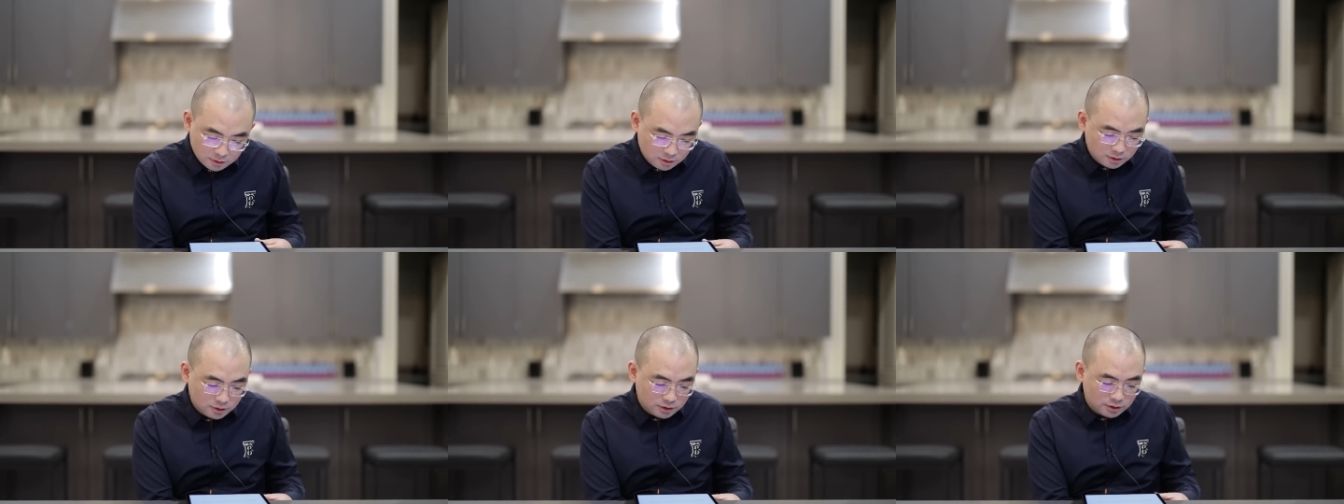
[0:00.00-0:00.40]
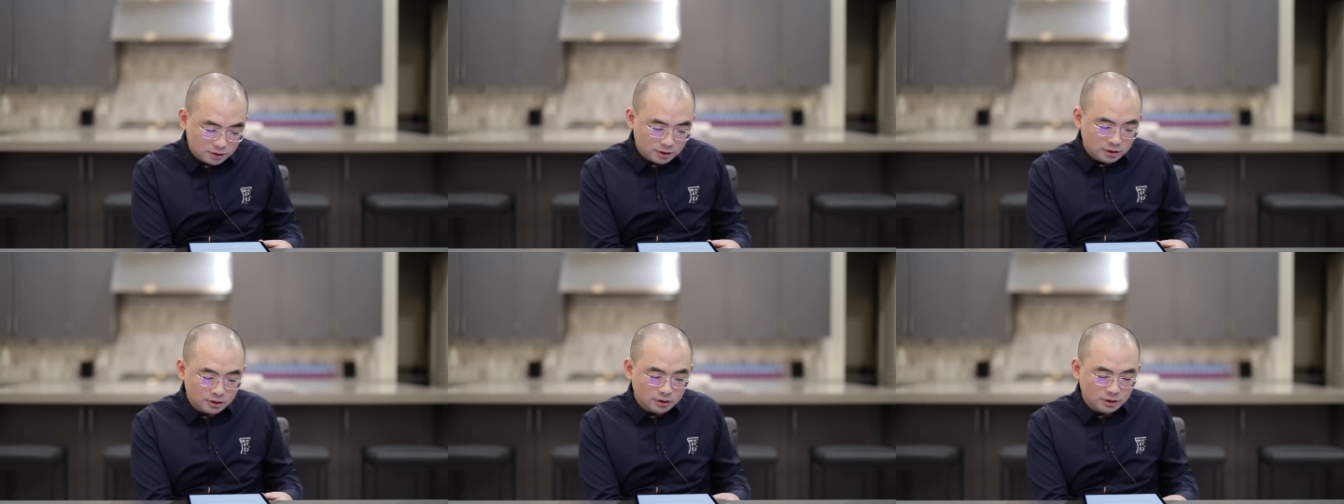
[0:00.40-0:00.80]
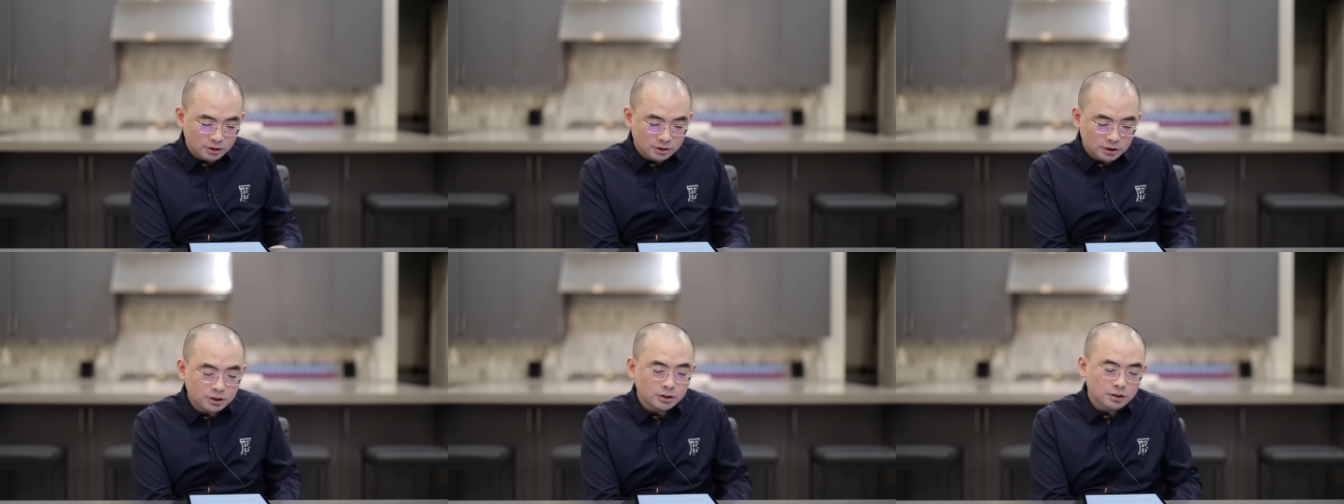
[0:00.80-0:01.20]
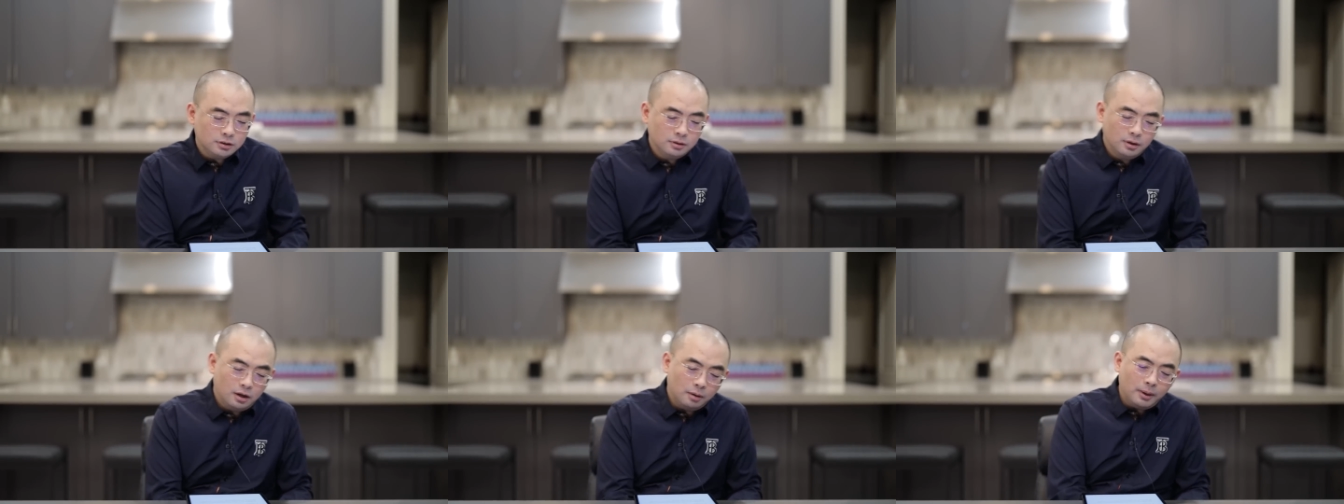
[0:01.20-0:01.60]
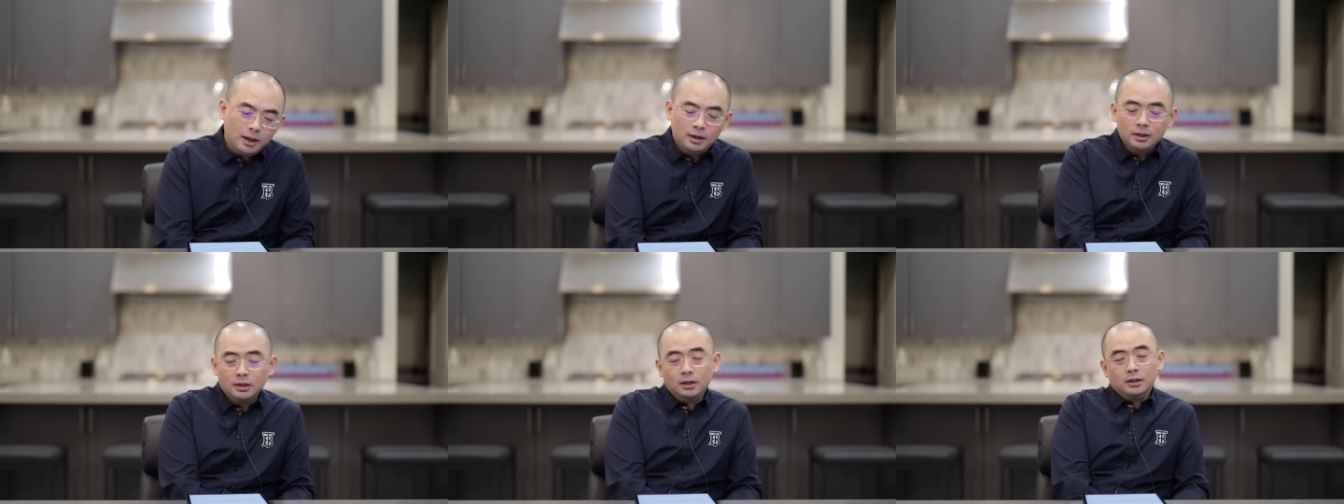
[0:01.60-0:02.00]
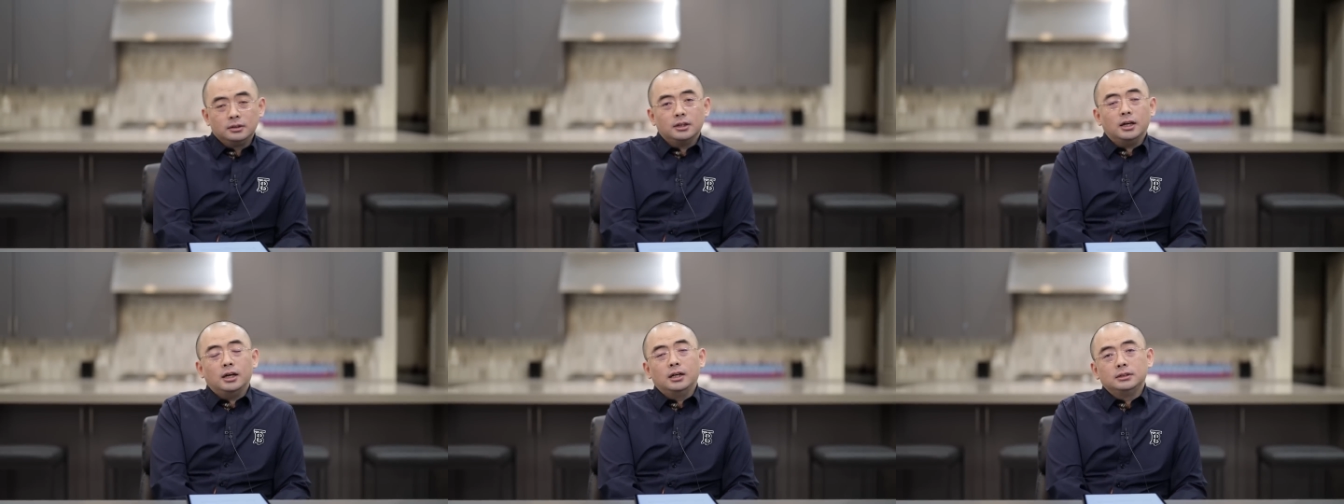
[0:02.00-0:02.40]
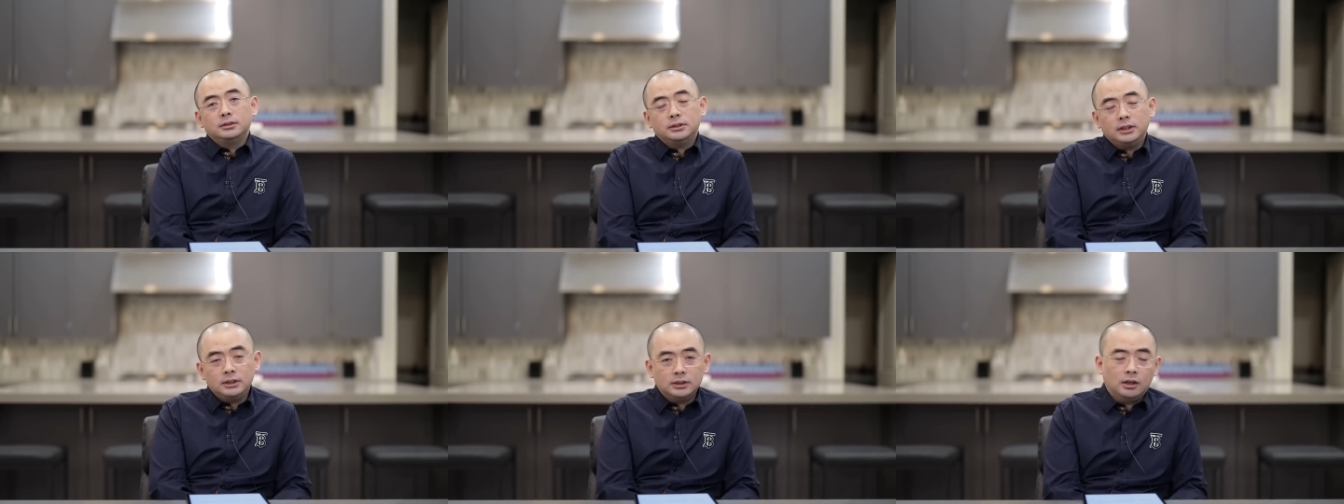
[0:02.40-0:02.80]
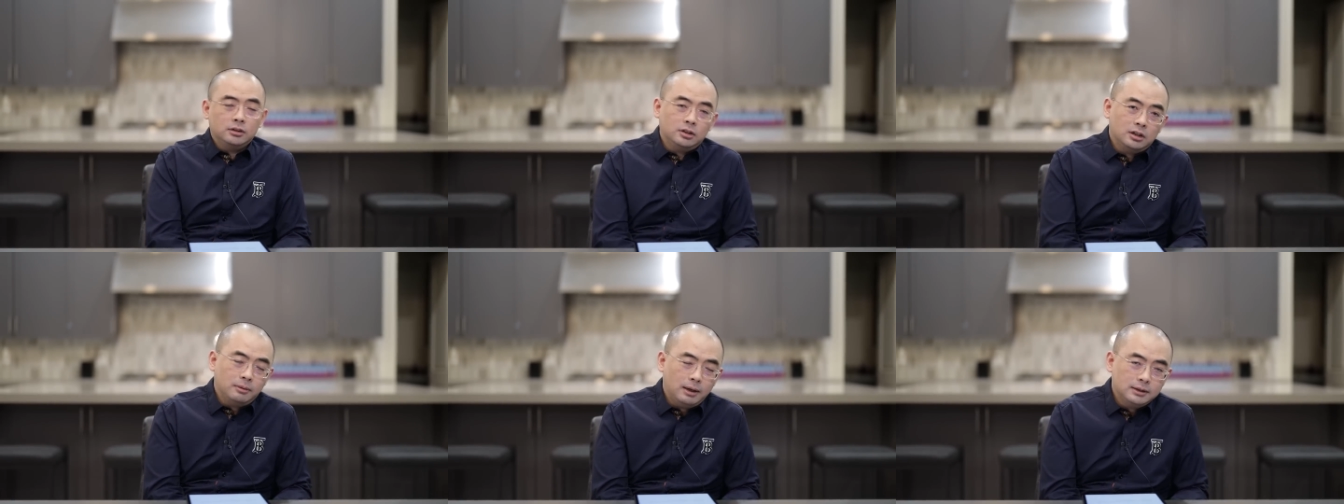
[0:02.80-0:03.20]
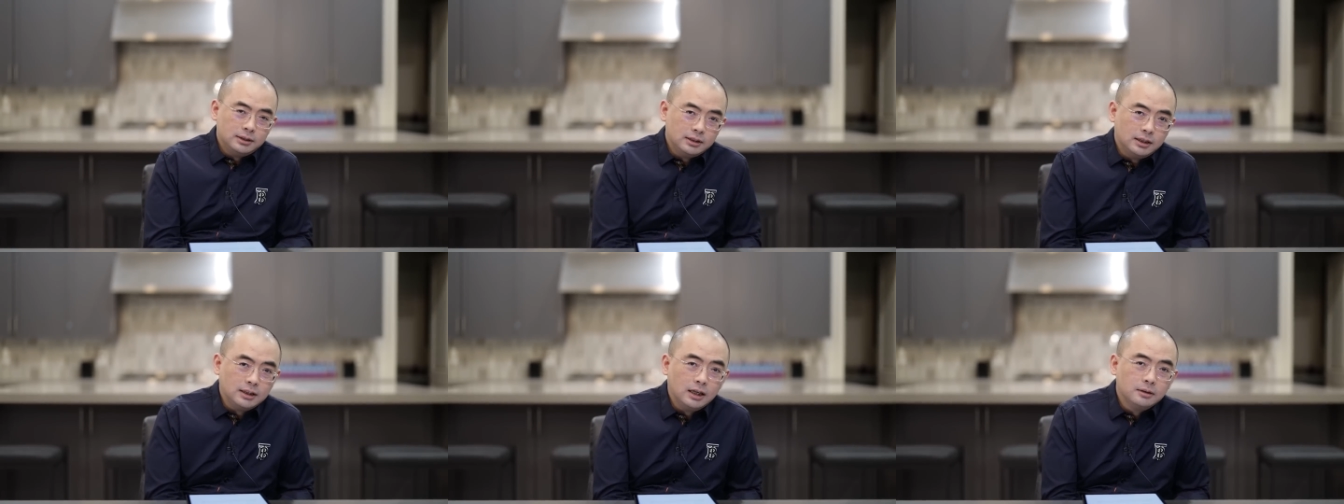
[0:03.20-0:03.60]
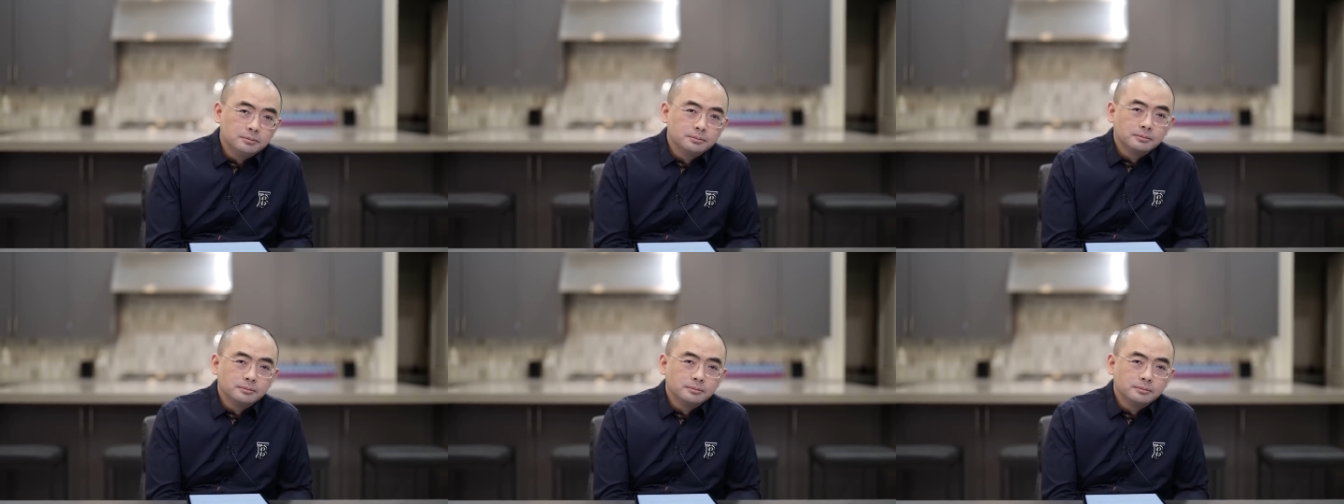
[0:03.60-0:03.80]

这是一个事实，好吧？那这期到这里吧，谢谢大家。